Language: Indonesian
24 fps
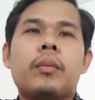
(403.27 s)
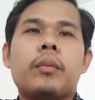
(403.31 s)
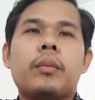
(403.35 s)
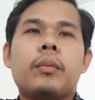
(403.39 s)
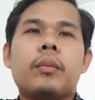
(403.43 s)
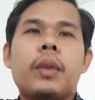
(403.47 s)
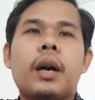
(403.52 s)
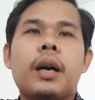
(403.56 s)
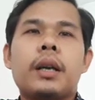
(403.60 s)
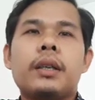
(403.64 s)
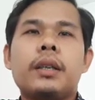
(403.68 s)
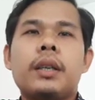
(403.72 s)

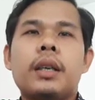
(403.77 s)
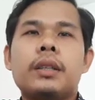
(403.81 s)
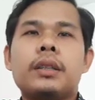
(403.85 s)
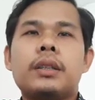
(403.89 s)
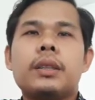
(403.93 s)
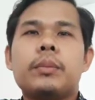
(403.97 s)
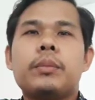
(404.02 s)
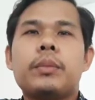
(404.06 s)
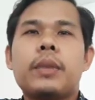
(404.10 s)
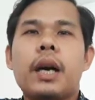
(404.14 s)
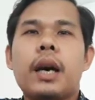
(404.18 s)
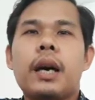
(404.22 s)
Bagian
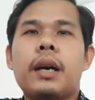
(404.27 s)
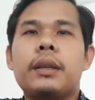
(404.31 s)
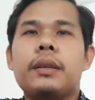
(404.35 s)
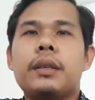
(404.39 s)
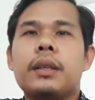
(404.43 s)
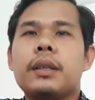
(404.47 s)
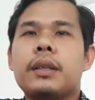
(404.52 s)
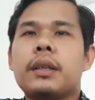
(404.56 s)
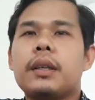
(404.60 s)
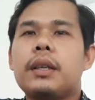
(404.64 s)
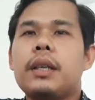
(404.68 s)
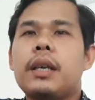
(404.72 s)
ciptaan
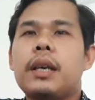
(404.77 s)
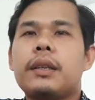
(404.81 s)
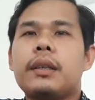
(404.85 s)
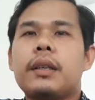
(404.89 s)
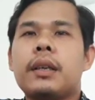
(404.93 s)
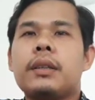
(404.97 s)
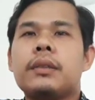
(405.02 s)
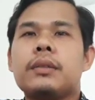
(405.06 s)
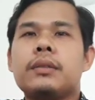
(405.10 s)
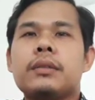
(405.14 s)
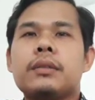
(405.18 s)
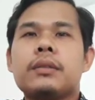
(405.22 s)
yang
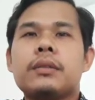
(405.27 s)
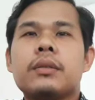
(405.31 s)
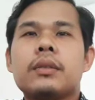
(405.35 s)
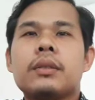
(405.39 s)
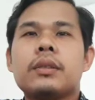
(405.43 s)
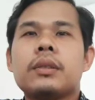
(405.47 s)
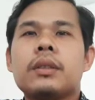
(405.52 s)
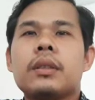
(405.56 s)
kelihatan